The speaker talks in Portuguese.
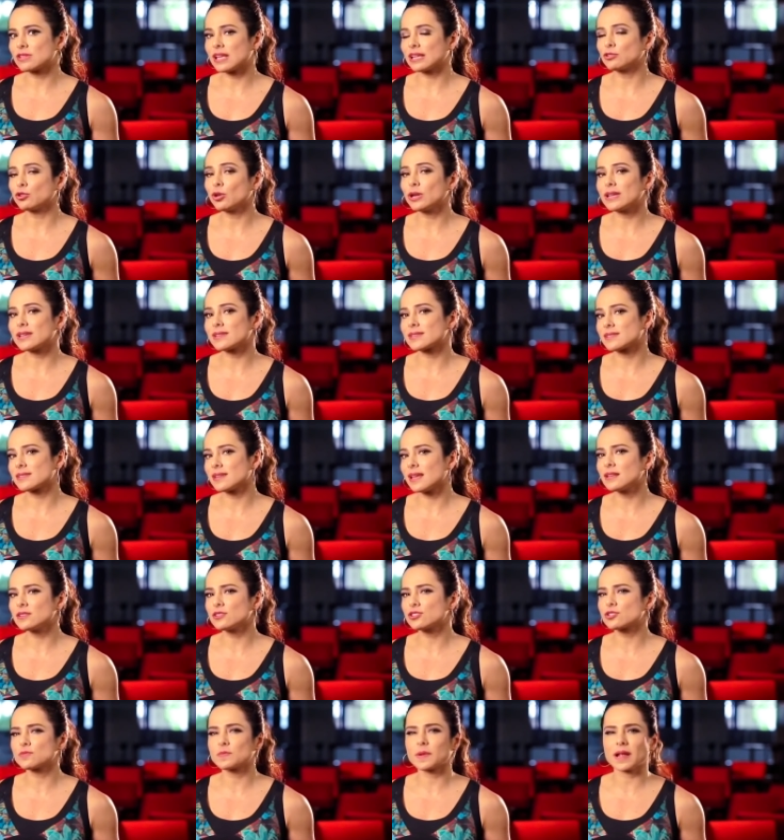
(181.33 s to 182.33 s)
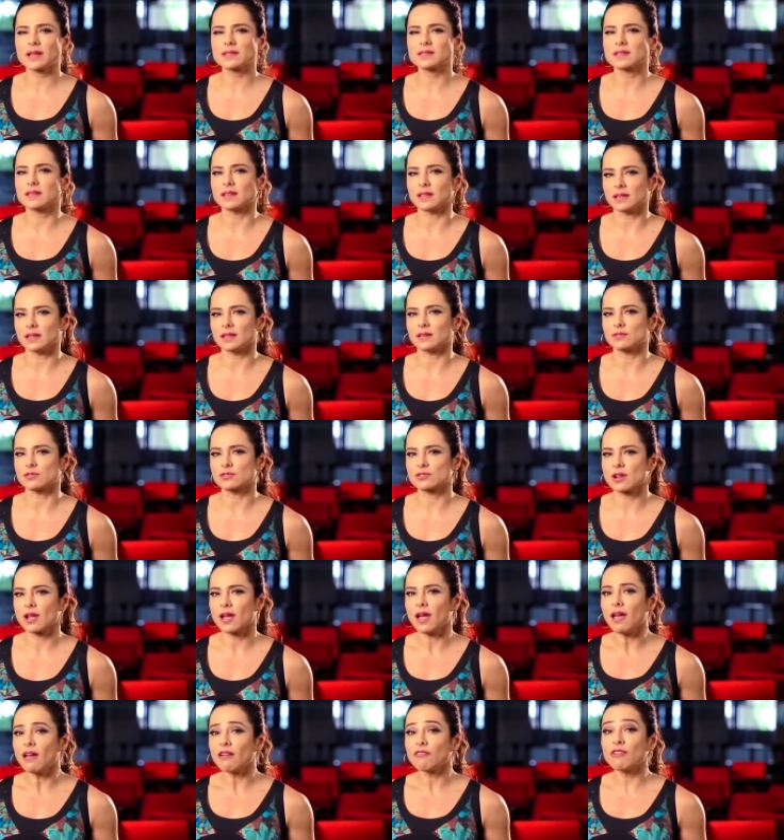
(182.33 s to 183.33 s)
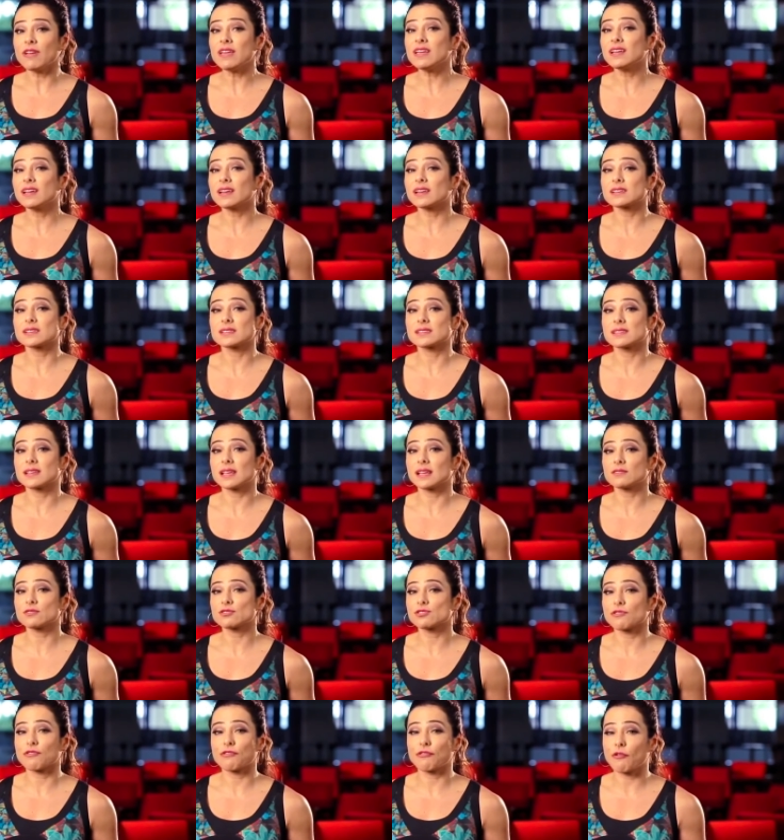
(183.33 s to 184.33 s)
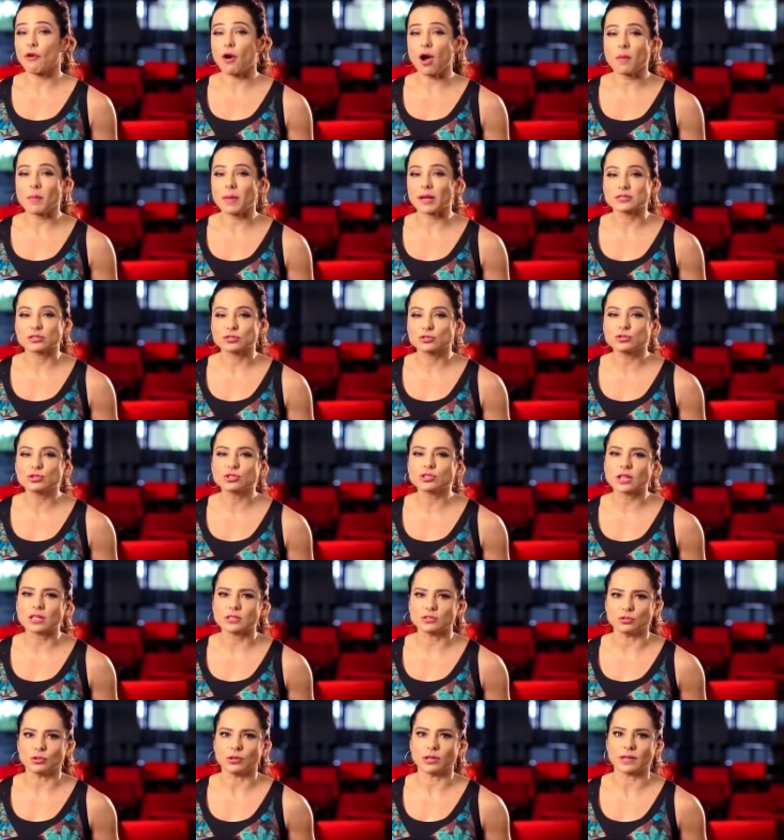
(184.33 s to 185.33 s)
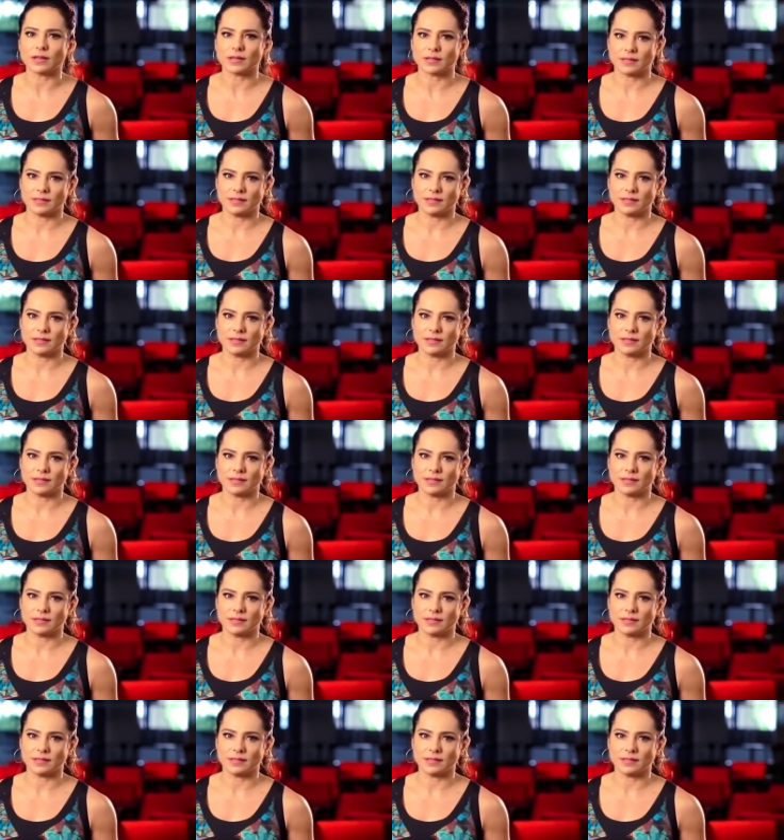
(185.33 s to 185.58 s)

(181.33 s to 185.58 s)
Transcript: os adolescentes brasileiros vem crescendo de forma assustadora.